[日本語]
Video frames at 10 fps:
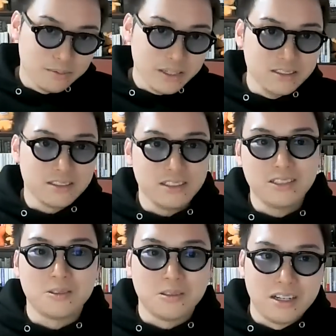まず
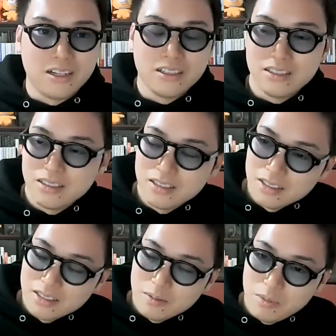1個が、
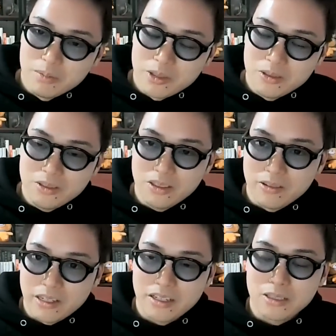まあブログと
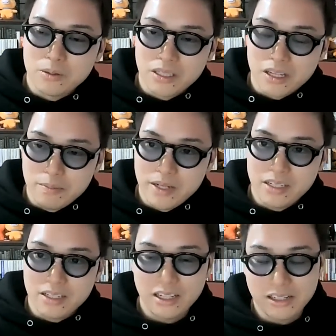かをやり始めてあんま
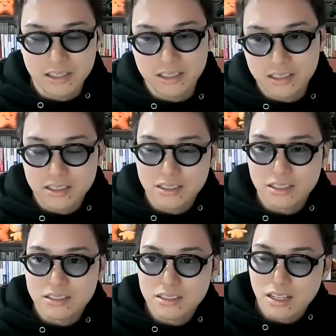り稼げなかっ
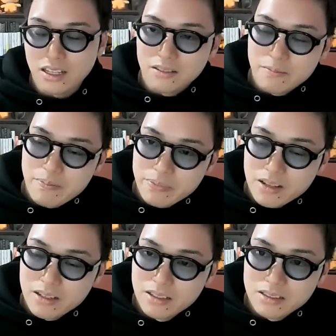たりして、
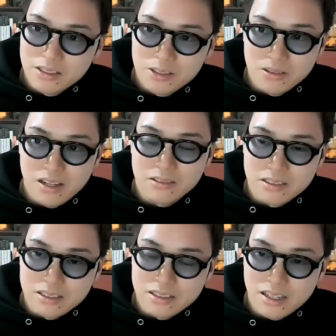で、その
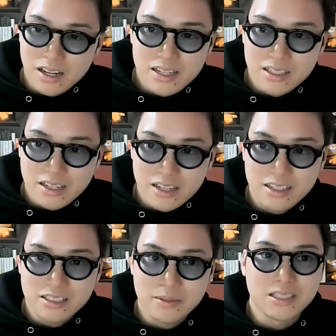後にライターや
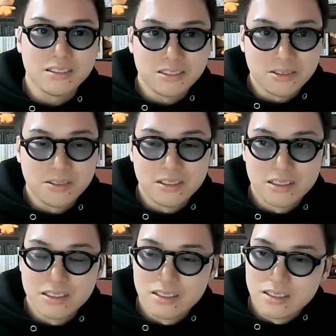り始めたんですよ。
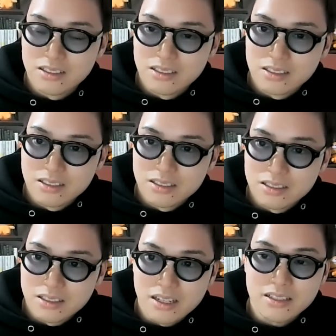
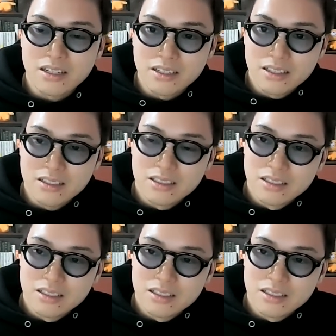ライターね。